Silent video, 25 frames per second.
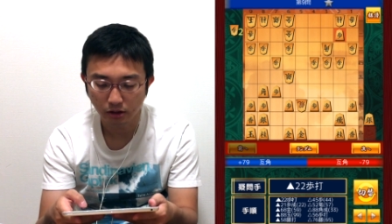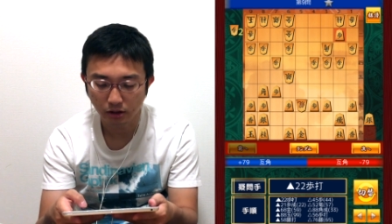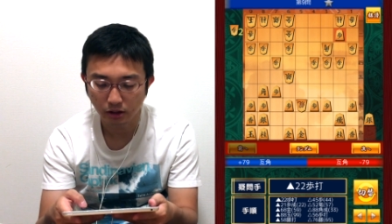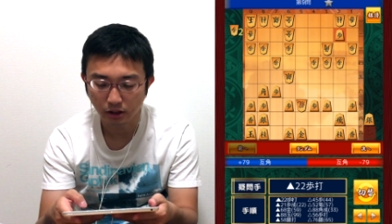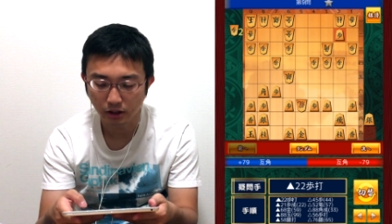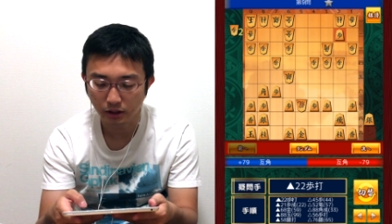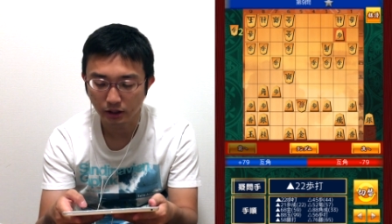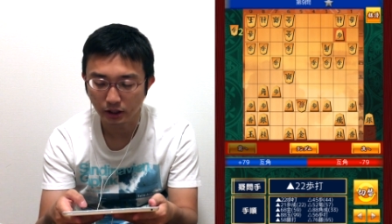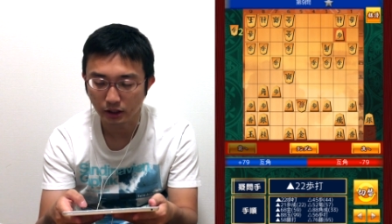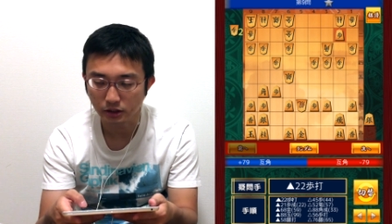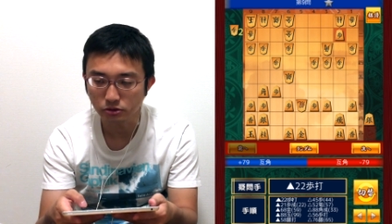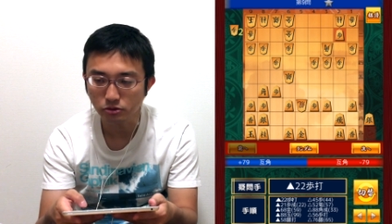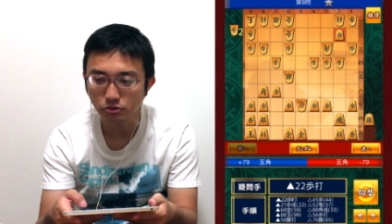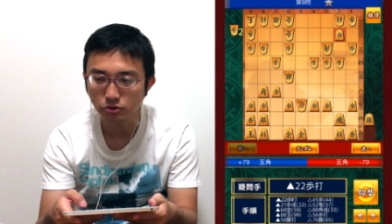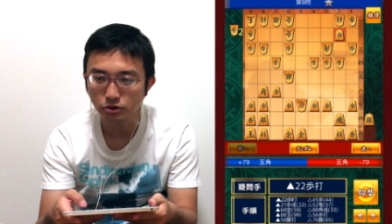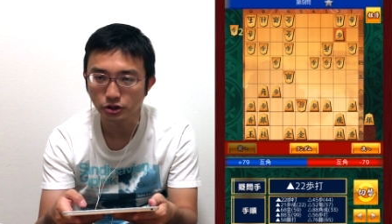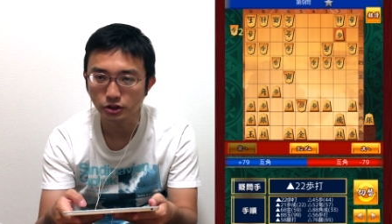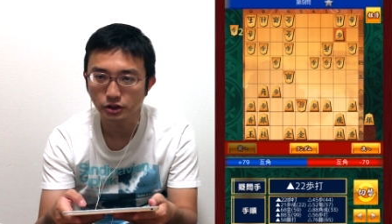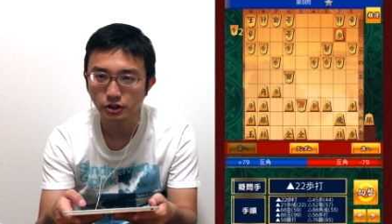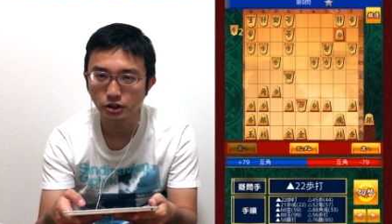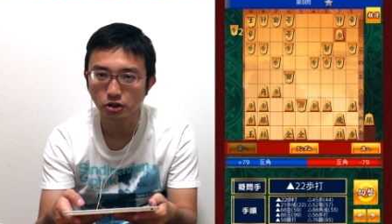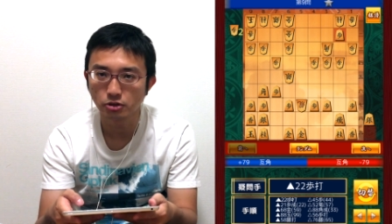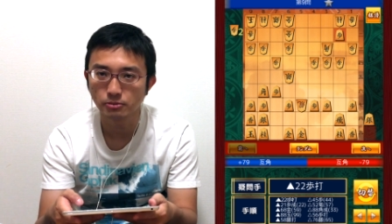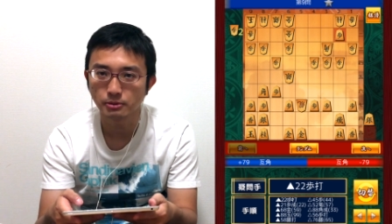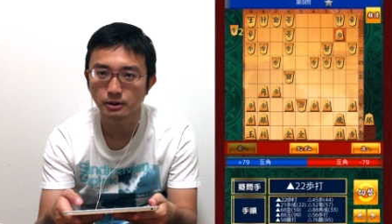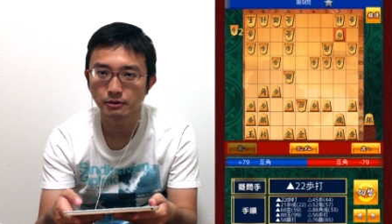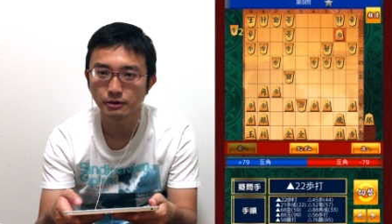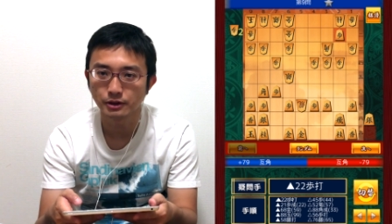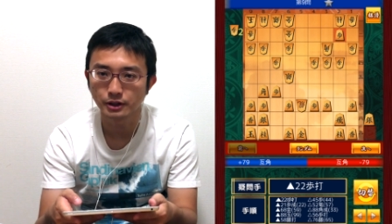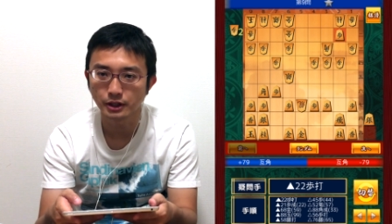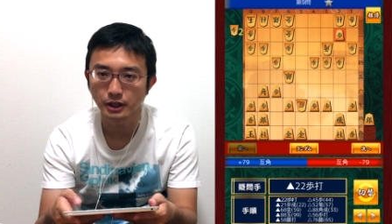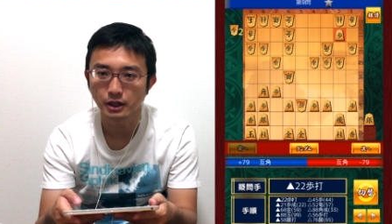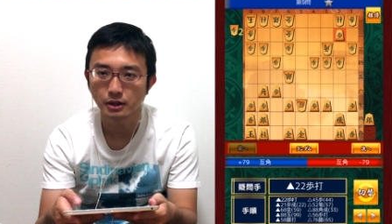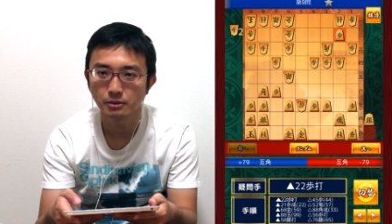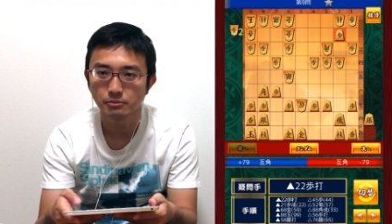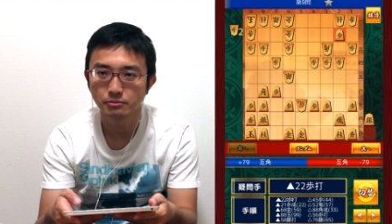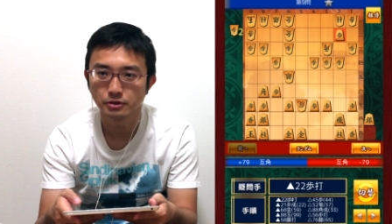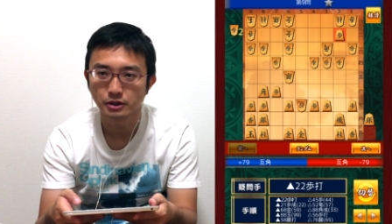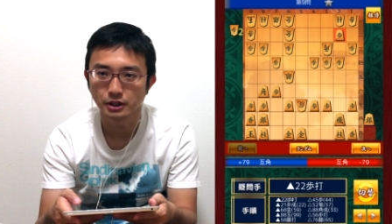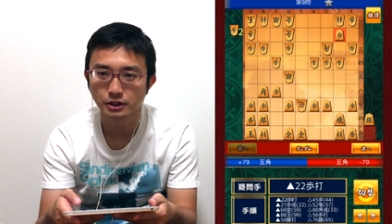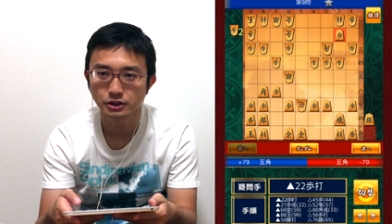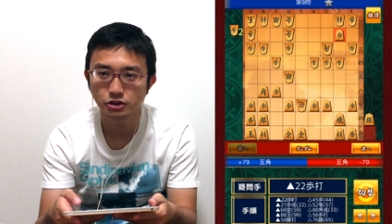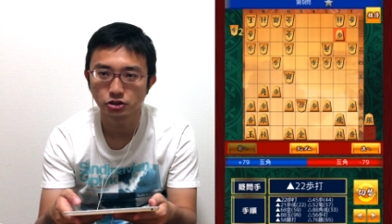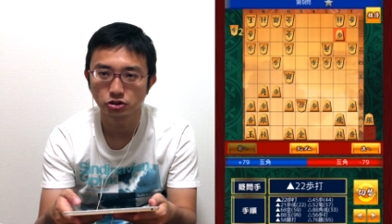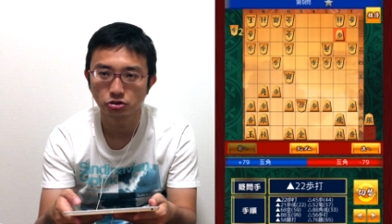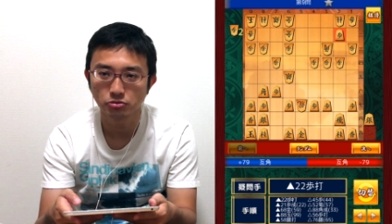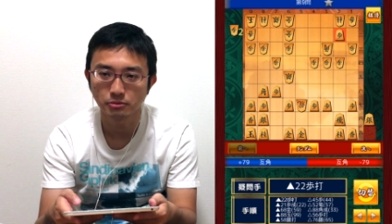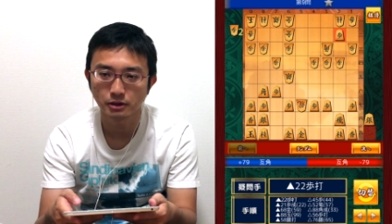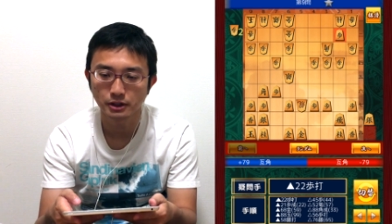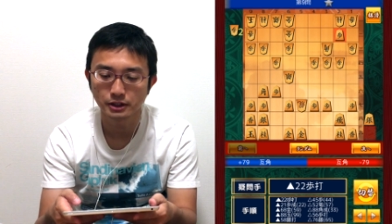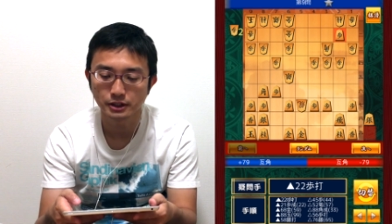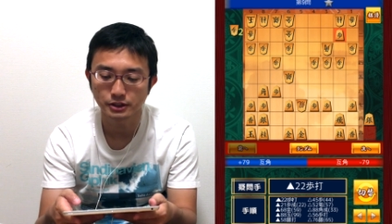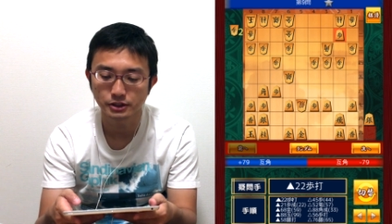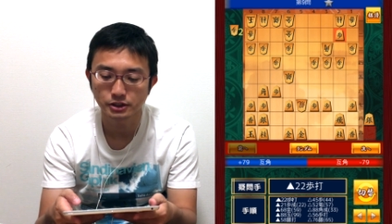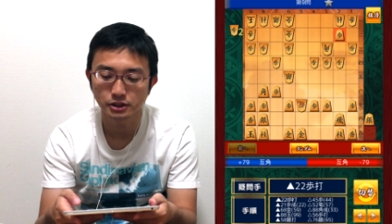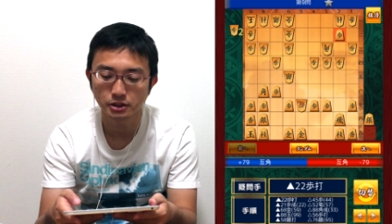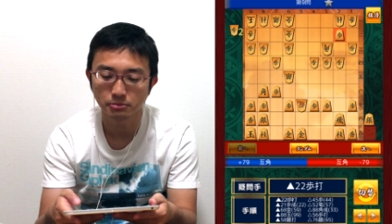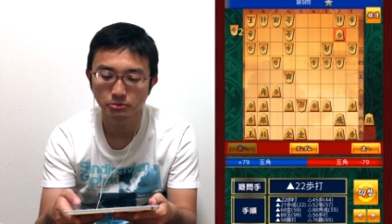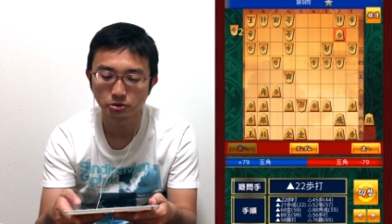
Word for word: えー、100を切ってる場合はね、プラスでもマイナス